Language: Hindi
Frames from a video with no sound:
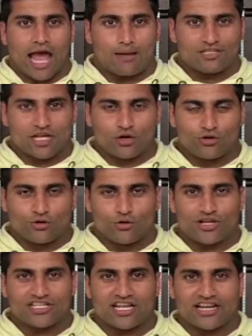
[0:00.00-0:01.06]
एब्सोल्यूट
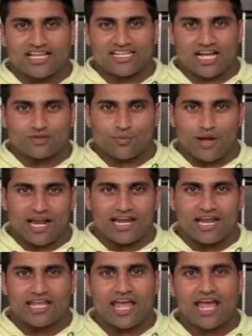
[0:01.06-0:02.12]
न्यूट्रिशन के साथ बने
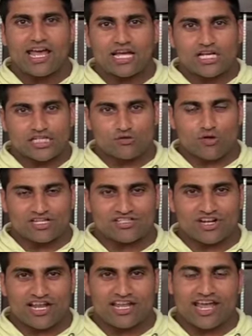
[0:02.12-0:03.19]
रहिए
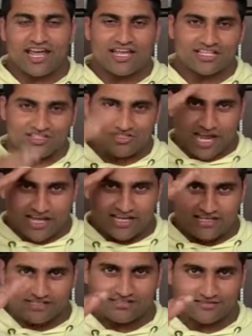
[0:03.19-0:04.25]
स्वस्थ रहिए जय
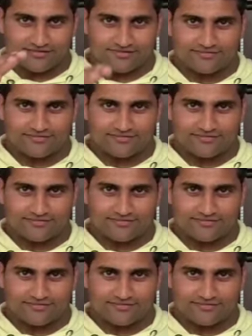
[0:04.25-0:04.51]
हिंद